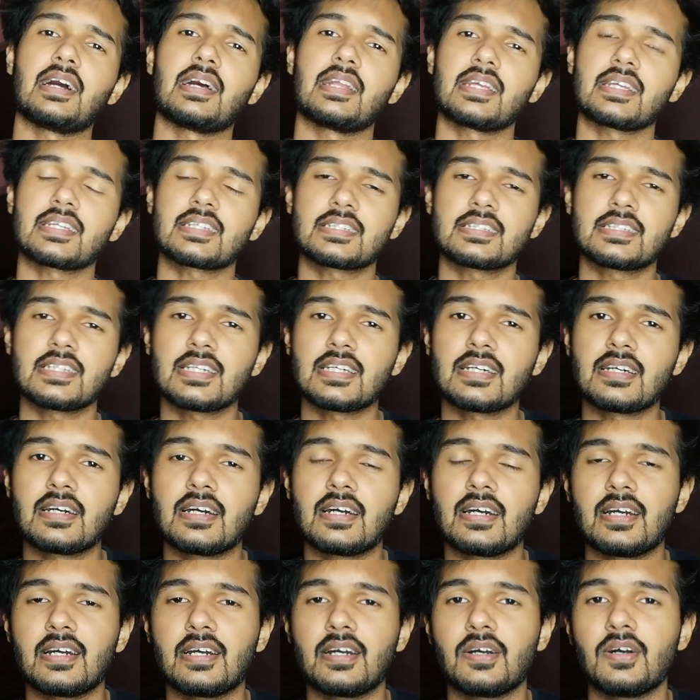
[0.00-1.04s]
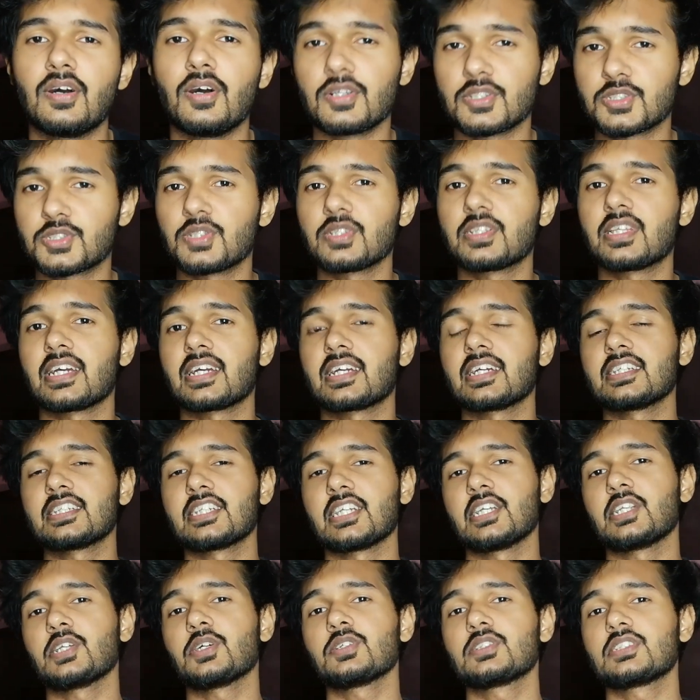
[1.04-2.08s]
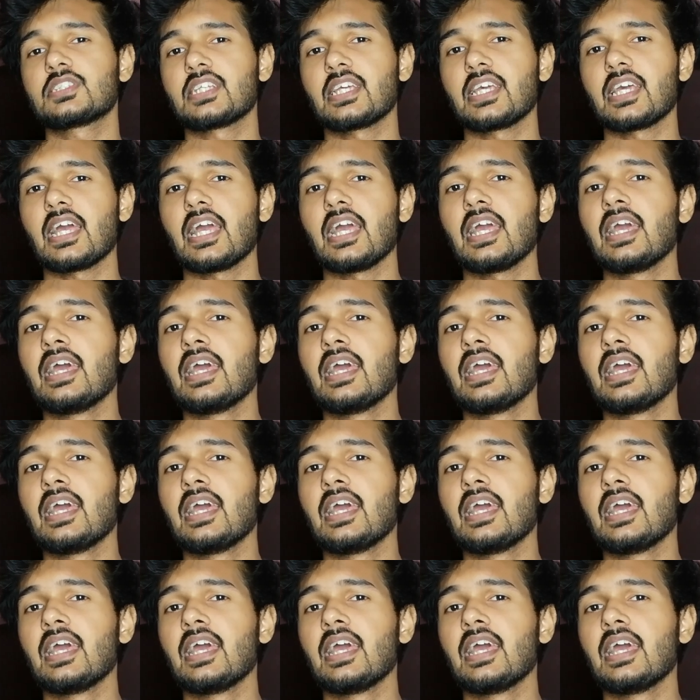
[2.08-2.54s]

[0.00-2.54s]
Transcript: আরেকটা অংশ থাকে সেটা হচ্ছে